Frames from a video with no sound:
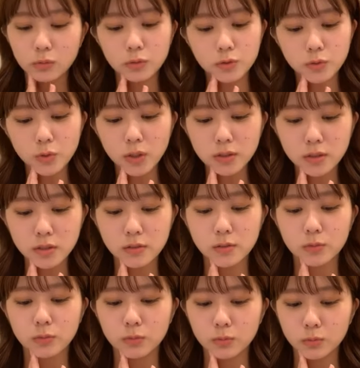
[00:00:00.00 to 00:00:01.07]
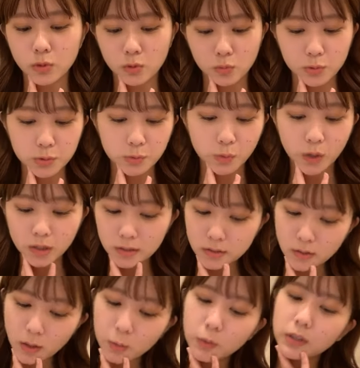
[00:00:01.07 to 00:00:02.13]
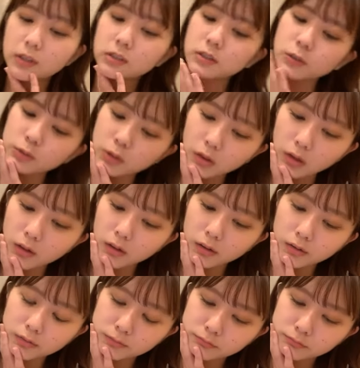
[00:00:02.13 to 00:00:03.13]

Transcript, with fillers: 18にしようえー、どうしようお話会終わりにするか